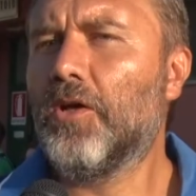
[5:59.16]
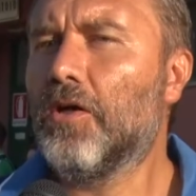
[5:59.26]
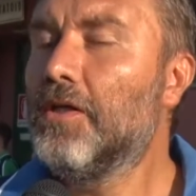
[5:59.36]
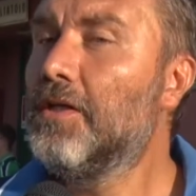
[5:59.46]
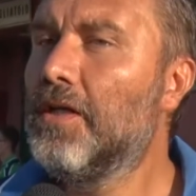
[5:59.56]

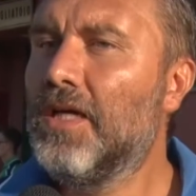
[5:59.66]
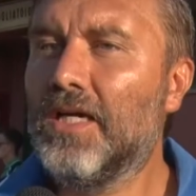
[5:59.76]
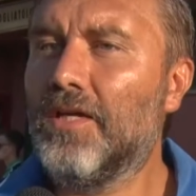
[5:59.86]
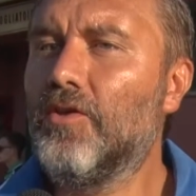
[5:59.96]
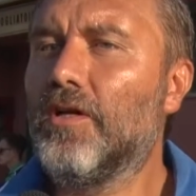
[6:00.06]
però
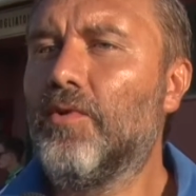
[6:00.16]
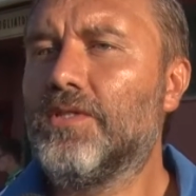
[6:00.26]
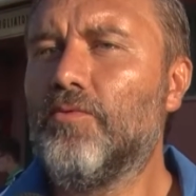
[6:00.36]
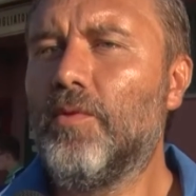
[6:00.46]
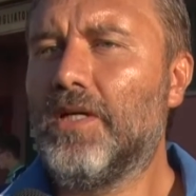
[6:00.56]
credo che
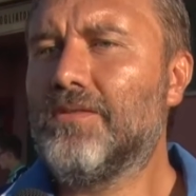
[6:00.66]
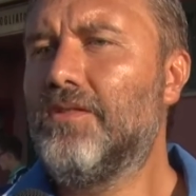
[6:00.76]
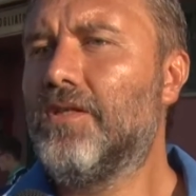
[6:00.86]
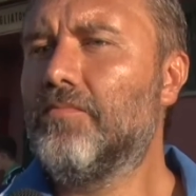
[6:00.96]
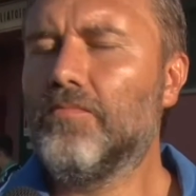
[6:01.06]
queste due
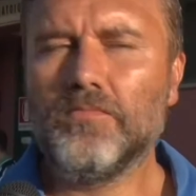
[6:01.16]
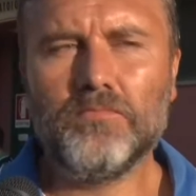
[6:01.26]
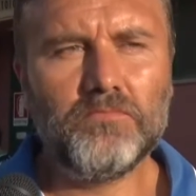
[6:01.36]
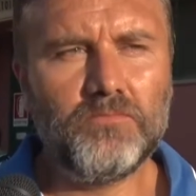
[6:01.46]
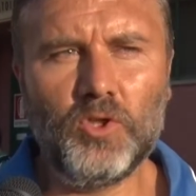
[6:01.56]
partite
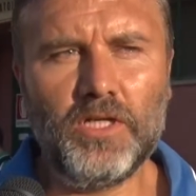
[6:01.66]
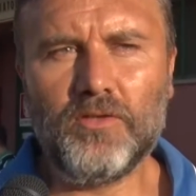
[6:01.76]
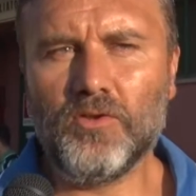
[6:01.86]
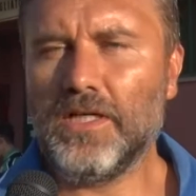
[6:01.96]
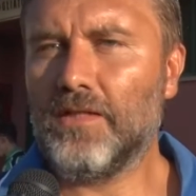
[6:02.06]
non
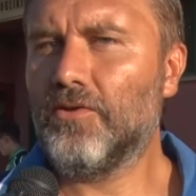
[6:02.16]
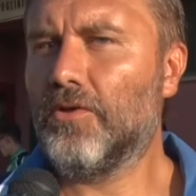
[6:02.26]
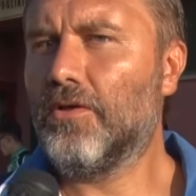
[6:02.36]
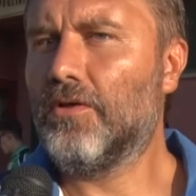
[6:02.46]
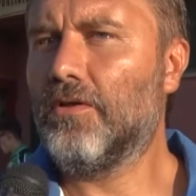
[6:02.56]
hanno
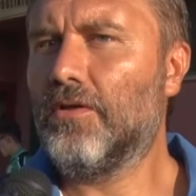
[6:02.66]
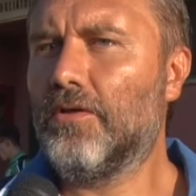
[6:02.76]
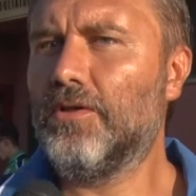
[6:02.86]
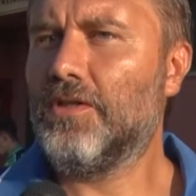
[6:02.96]
dato